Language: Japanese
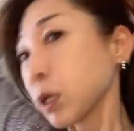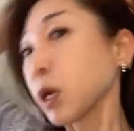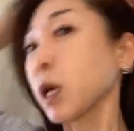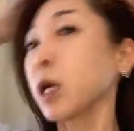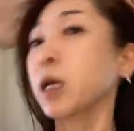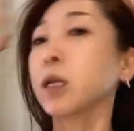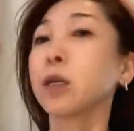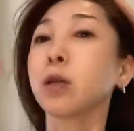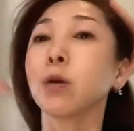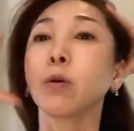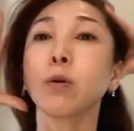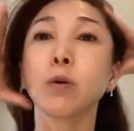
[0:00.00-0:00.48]
は
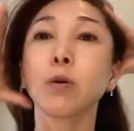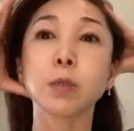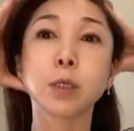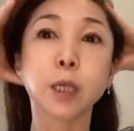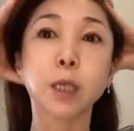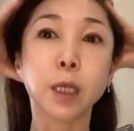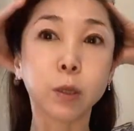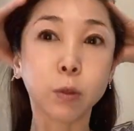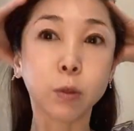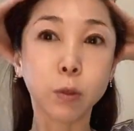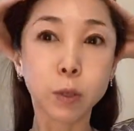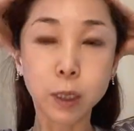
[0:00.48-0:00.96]
い両方
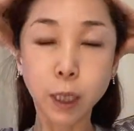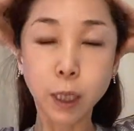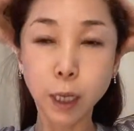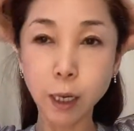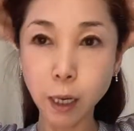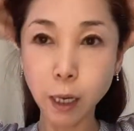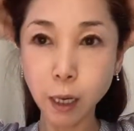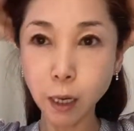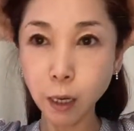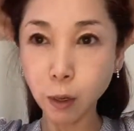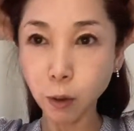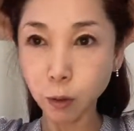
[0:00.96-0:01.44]
セットした
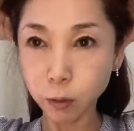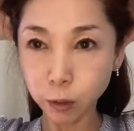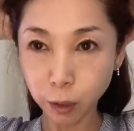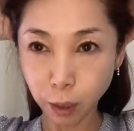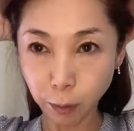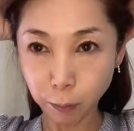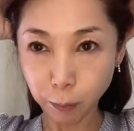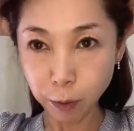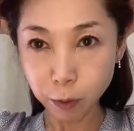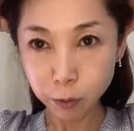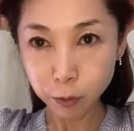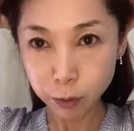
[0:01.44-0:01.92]
らお
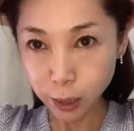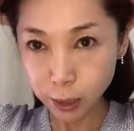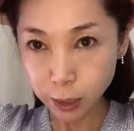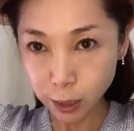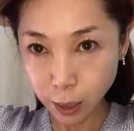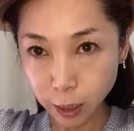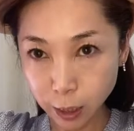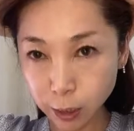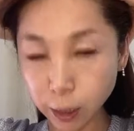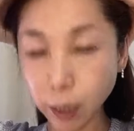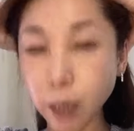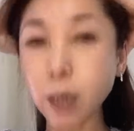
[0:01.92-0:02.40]
玉を支
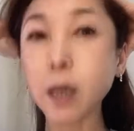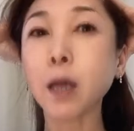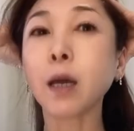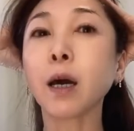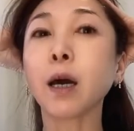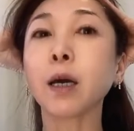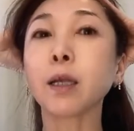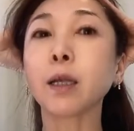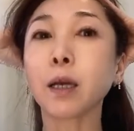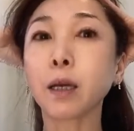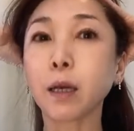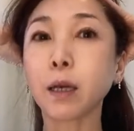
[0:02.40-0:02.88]
えて
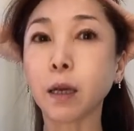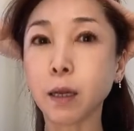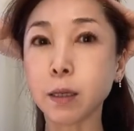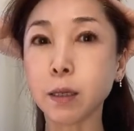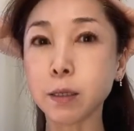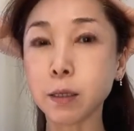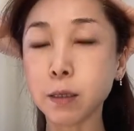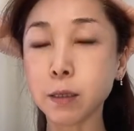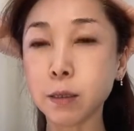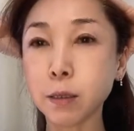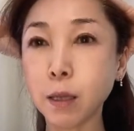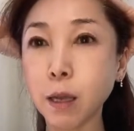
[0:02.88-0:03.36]
鼻から
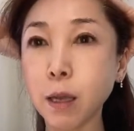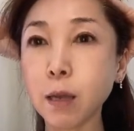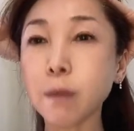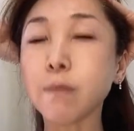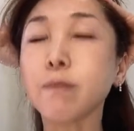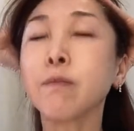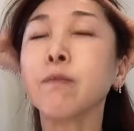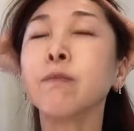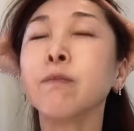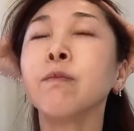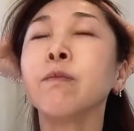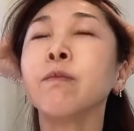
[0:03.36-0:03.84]
吸って
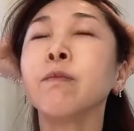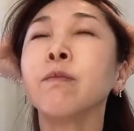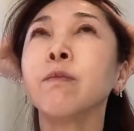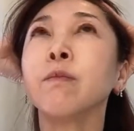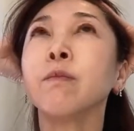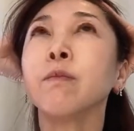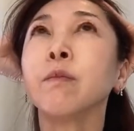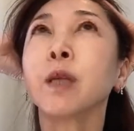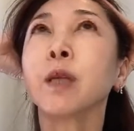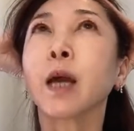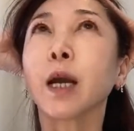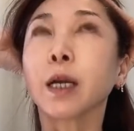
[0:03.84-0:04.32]

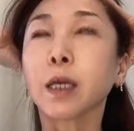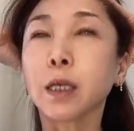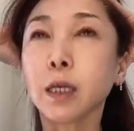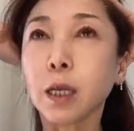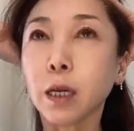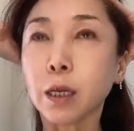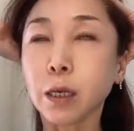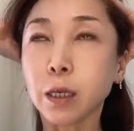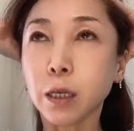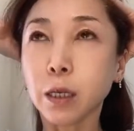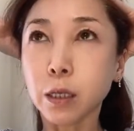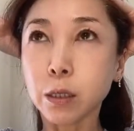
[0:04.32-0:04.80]
吐き
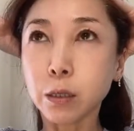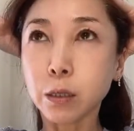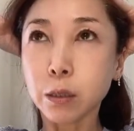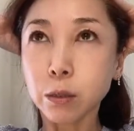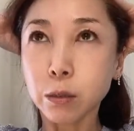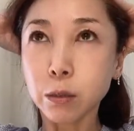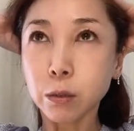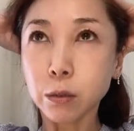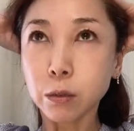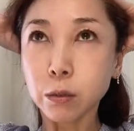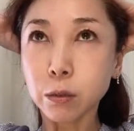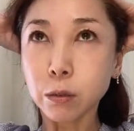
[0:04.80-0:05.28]
ながら
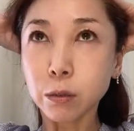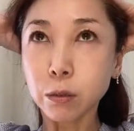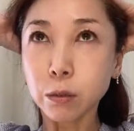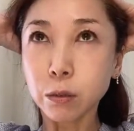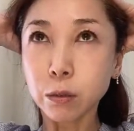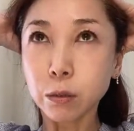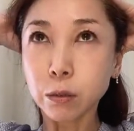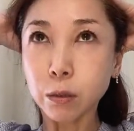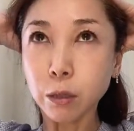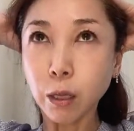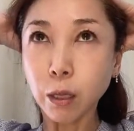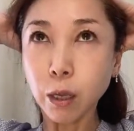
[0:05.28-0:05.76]
吸っ
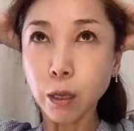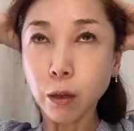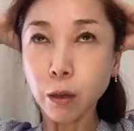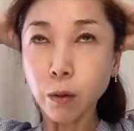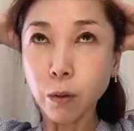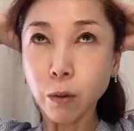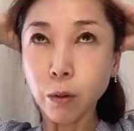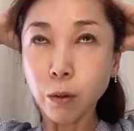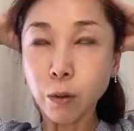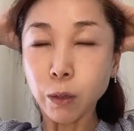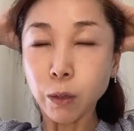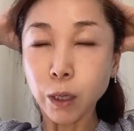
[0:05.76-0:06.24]
て
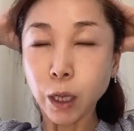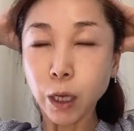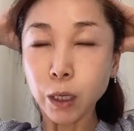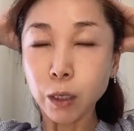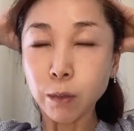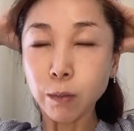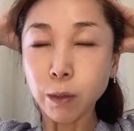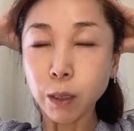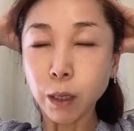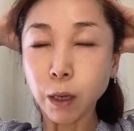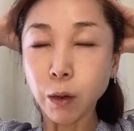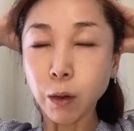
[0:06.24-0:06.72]
親
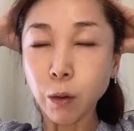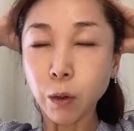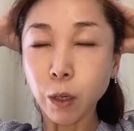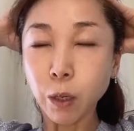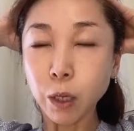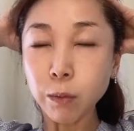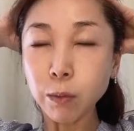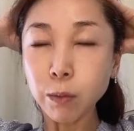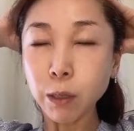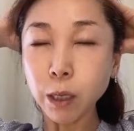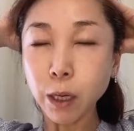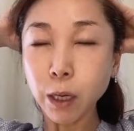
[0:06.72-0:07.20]
指が
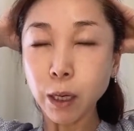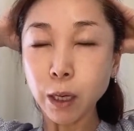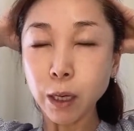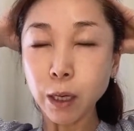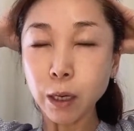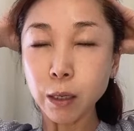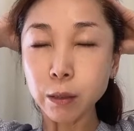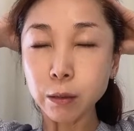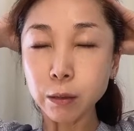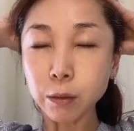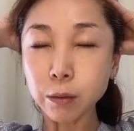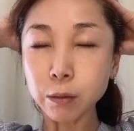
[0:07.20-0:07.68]
親指
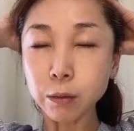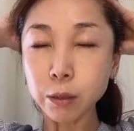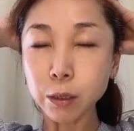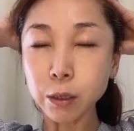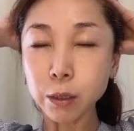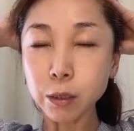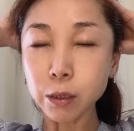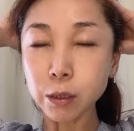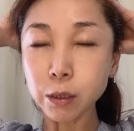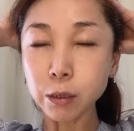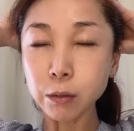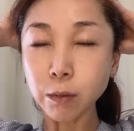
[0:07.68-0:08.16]
がこん
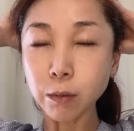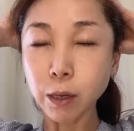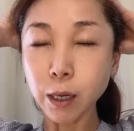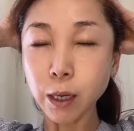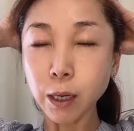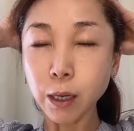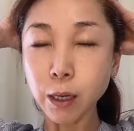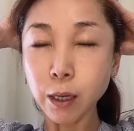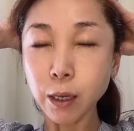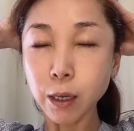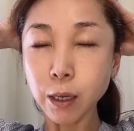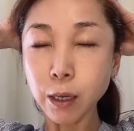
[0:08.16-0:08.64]
にち
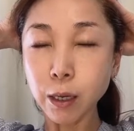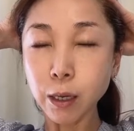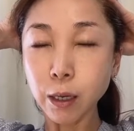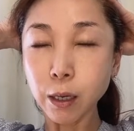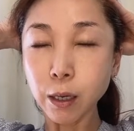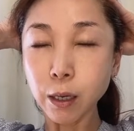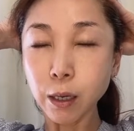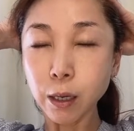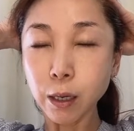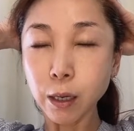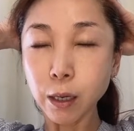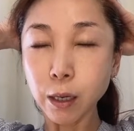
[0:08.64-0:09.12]

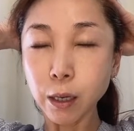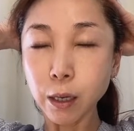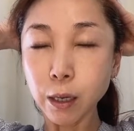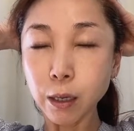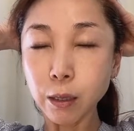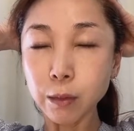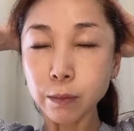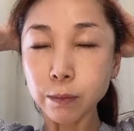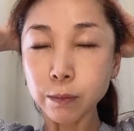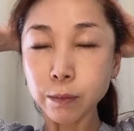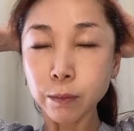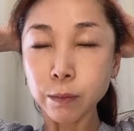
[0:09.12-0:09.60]
は
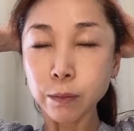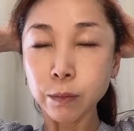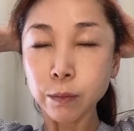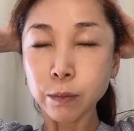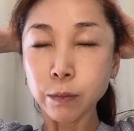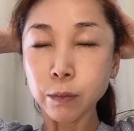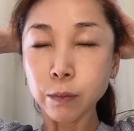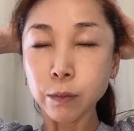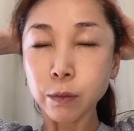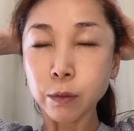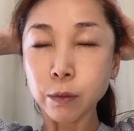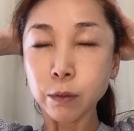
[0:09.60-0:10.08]

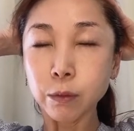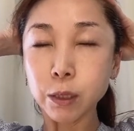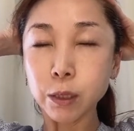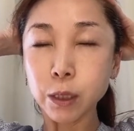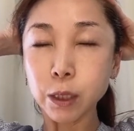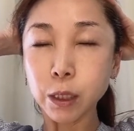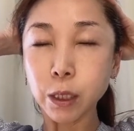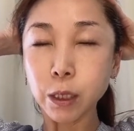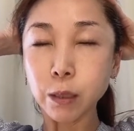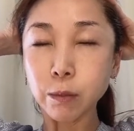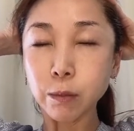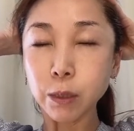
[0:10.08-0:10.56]

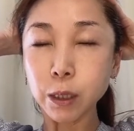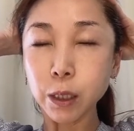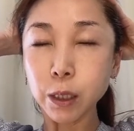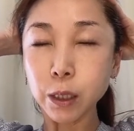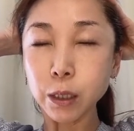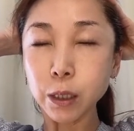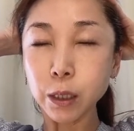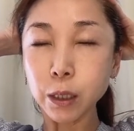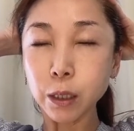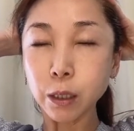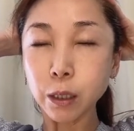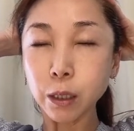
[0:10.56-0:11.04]
内側まで
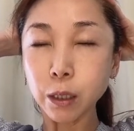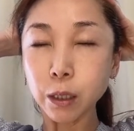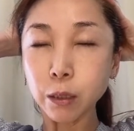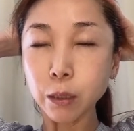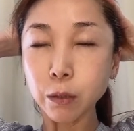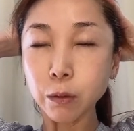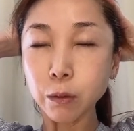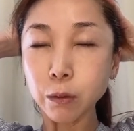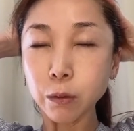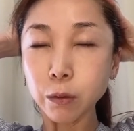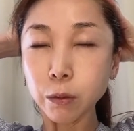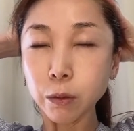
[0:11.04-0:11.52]
しっかり
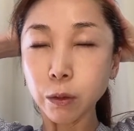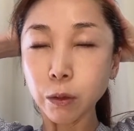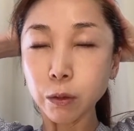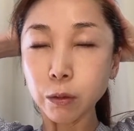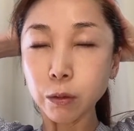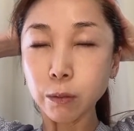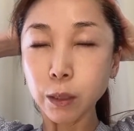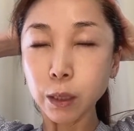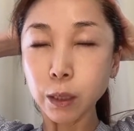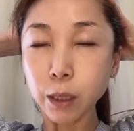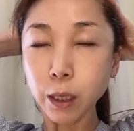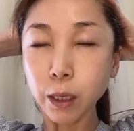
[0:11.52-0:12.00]
と
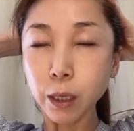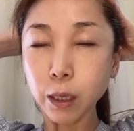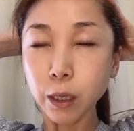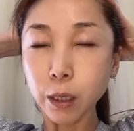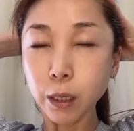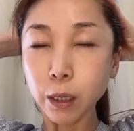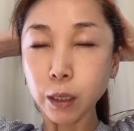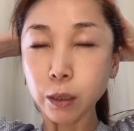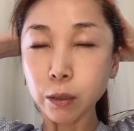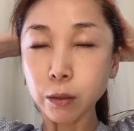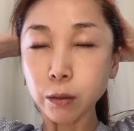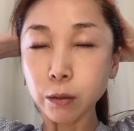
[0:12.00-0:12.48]
夜ま
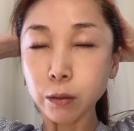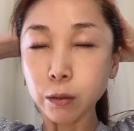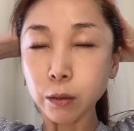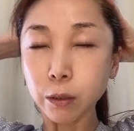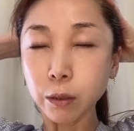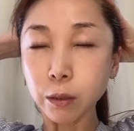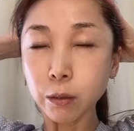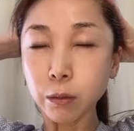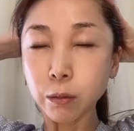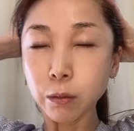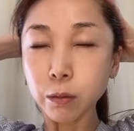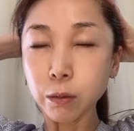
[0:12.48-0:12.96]
でゆっく
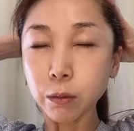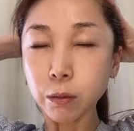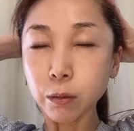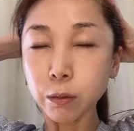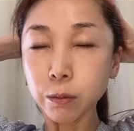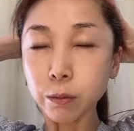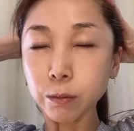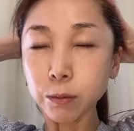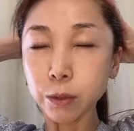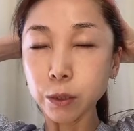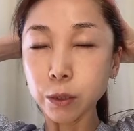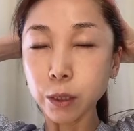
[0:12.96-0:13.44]
り
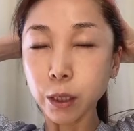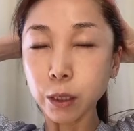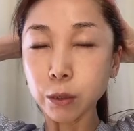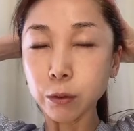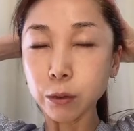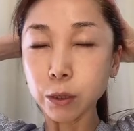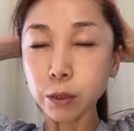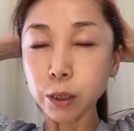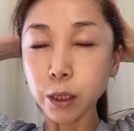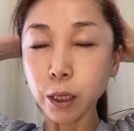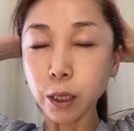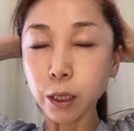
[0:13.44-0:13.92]
と
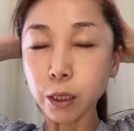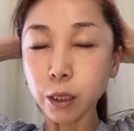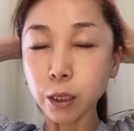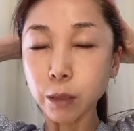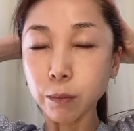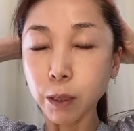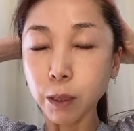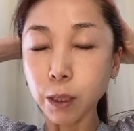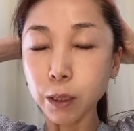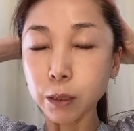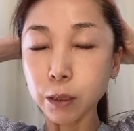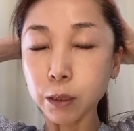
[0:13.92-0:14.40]
スライドしていき
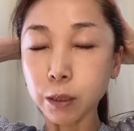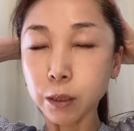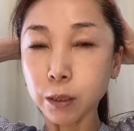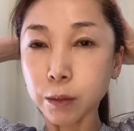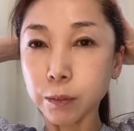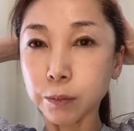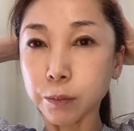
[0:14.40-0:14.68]
ます